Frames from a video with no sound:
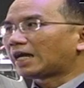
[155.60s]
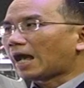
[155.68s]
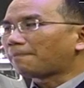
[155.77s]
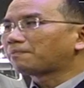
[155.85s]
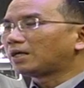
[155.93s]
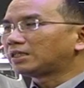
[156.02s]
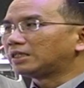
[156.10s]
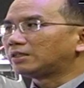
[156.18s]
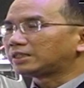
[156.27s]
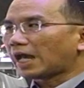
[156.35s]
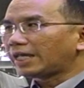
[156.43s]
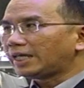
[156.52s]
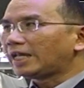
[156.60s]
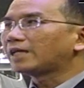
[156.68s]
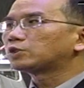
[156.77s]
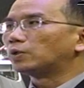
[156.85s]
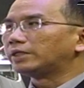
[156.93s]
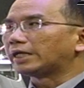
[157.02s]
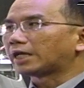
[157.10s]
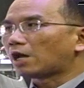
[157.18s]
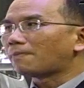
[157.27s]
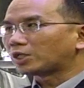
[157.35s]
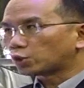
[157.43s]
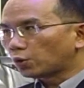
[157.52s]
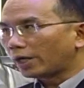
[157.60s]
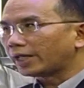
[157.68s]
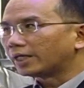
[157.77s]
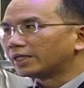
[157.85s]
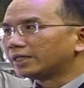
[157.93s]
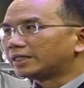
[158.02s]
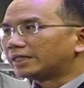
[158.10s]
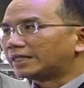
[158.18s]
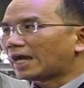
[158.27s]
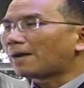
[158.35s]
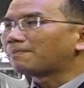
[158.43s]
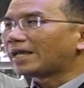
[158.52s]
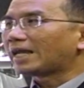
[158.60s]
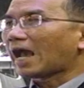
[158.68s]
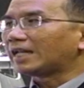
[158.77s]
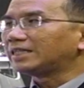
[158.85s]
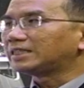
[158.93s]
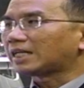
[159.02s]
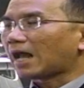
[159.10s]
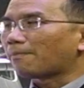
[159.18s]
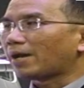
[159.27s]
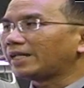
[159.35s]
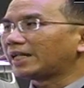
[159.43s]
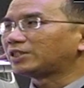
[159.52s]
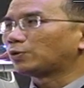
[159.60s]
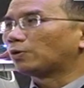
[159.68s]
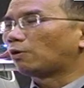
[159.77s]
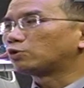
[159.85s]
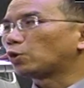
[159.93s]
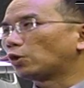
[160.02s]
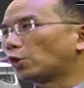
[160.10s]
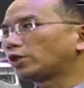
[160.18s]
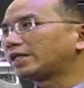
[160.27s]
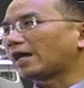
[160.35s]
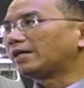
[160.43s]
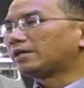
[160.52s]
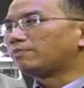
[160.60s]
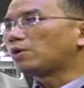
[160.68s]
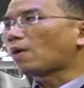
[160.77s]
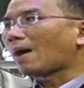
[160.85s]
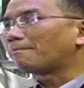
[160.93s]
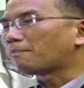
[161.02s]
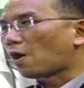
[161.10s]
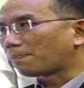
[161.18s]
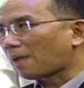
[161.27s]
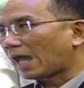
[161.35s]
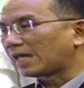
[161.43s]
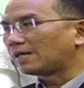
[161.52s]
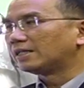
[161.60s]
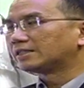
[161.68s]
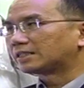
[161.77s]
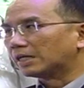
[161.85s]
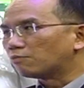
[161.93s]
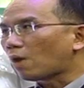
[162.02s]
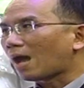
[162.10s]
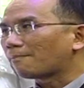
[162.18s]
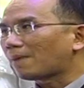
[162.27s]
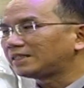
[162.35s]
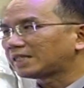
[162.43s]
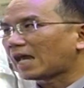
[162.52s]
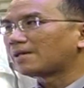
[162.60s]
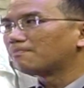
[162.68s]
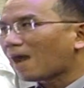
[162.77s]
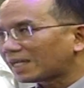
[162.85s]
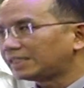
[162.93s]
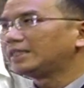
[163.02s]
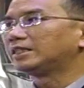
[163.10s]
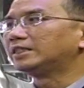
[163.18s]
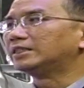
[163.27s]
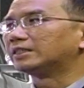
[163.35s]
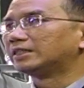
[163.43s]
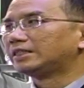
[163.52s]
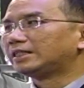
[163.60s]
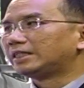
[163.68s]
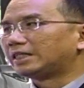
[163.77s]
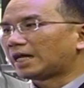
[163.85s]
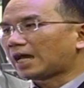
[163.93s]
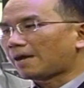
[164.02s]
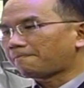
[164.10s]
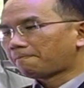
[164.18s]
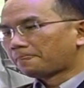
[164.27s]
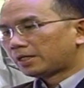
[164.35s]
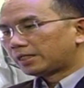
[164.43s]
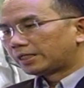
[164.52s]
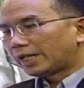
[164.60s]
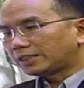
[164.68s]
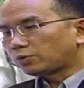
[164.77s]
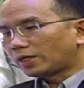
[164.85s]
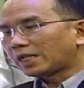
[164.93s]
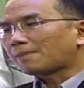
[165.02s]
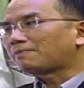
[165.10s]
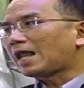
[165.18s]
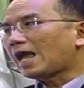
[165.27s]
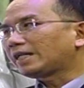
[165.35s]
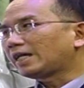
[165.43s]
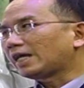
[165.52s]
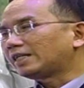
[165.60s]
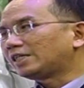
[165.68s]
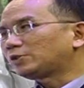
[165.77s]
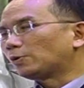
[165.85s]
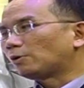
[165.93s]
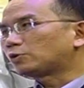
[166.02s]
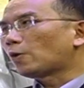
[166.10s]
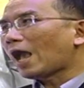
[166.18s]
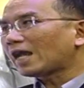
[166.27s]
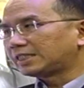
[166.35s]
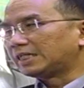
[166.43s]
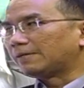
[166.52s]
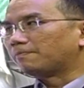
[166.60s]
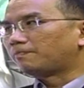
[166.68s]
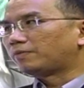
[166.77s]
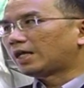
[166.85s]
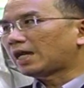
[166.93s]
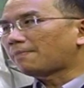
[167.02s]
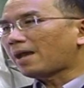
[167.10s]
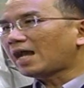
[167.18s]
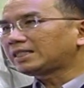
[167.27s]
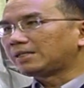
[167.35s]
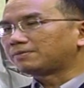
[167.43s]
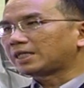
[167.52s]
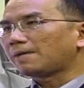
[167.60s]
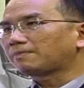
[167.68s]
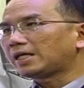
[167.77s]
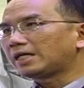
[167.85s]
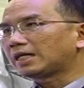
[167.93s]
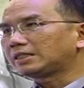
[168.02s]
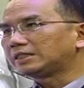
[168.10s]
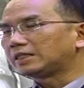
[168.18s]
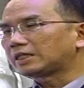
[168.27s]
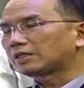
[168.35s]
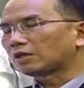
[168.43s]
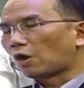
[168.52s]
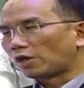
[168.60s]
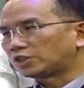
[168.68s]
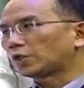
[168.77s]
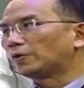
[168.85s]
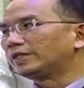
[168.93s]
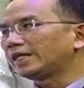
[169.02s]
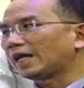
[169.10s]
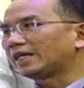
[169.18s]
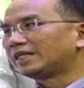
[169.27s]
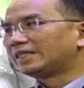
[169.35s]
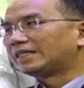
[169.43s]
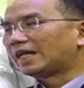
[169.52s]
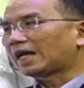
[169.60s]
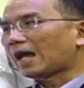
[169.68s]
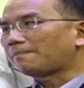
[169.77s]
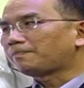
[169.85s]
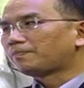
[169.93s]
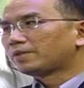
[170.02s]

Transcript: นะครับก็คือใช้อิเล็กทรอนิกส์เข้ามาช่วยนะครับในการที่จะทำให้ในส่วนของตัวรถเนี่ยมีความปลอดภัยเสริมความมั่นใจมากยิ่งขึ้นนะครับในส่วนระดับแรกเนี่ยในส่วนของตัว Active นะครับ Active Safety ก็คือก่อนชนเนี่ยนะครับ